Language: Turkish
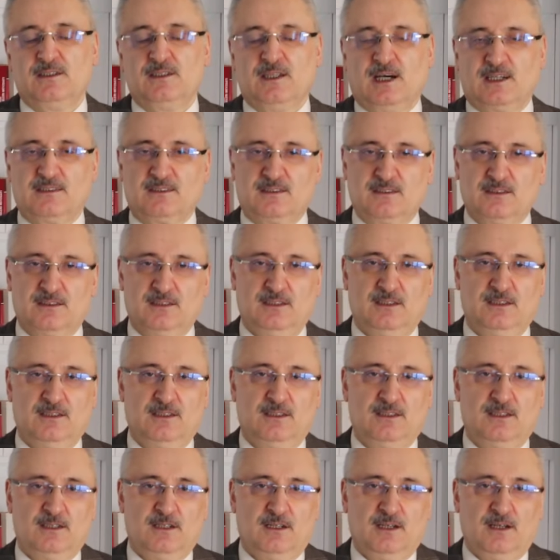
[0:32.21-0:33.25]
nasıl
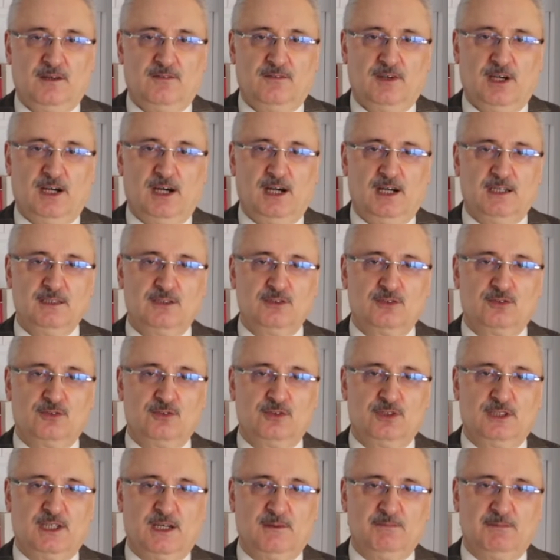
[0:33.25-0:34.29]
ve hangi
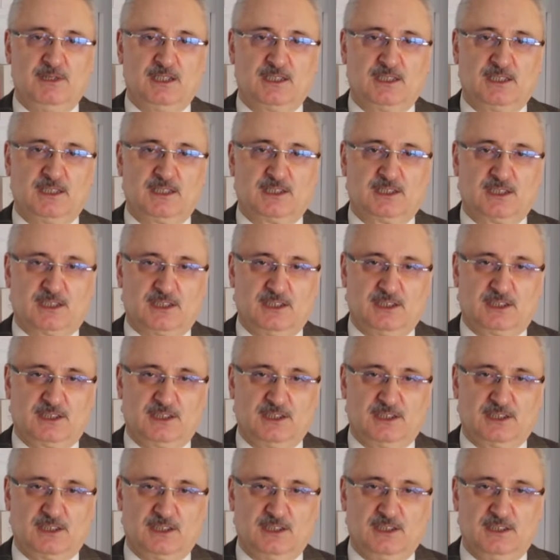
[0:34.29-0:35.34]
gündemle
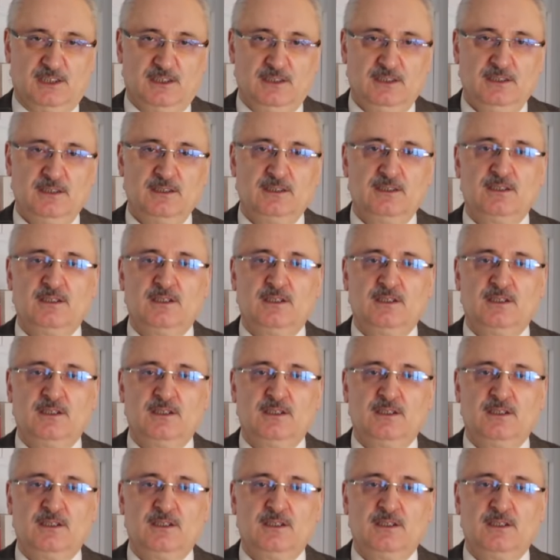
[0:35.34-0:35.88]
gerçekleşeceği,